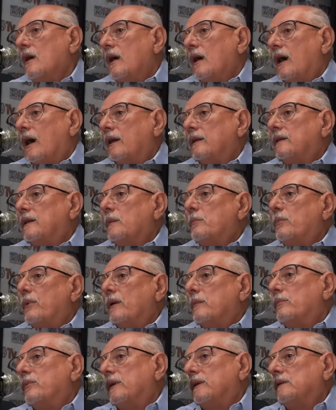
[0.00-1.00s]
Antes,
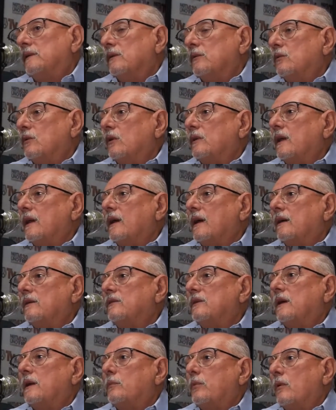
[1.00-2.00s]
pues, pues uno tiene
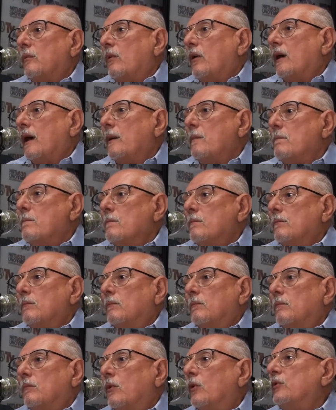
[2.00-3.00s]
cáncer de pulmón, hay
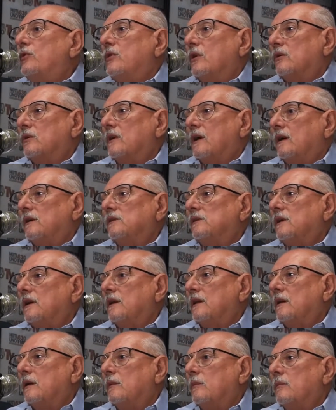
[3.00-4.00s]
muchos
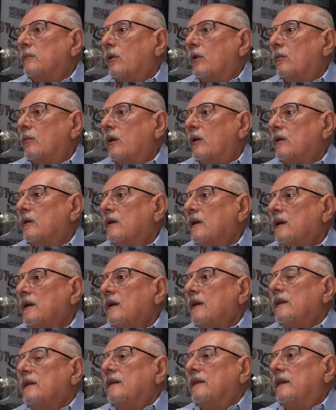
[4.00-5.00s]
cánceres de pulmón
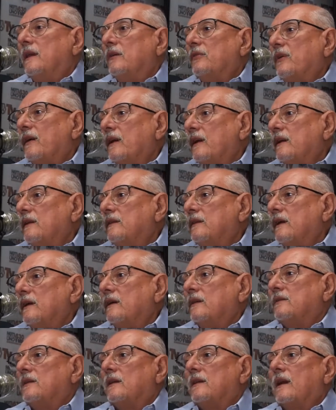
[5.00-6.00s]
diferentes
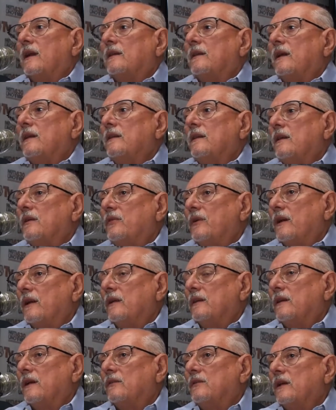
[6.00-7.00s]
que se tratan
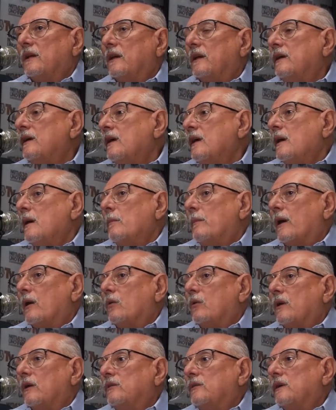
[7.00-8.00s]
diferentes. Así que para un
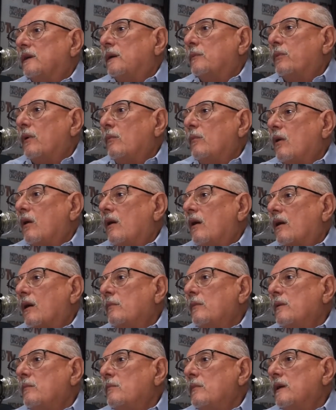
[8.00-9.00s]
cáncer de pulmón ahora
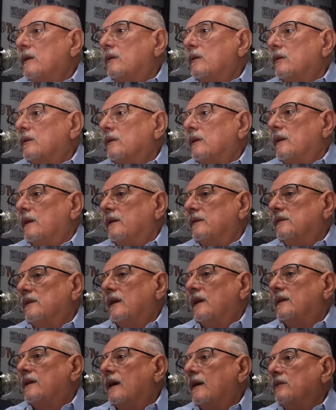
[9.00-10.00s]
mismo se
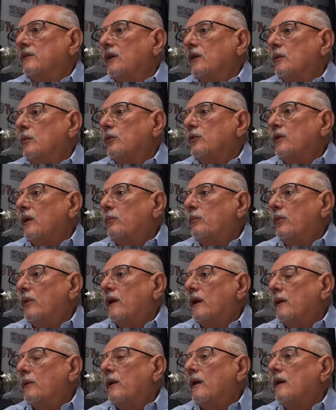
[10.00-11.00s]
le están haciendo muchas
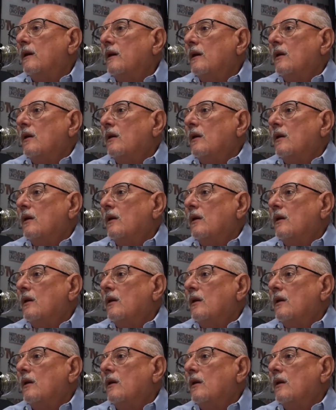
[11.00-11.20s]
pruebas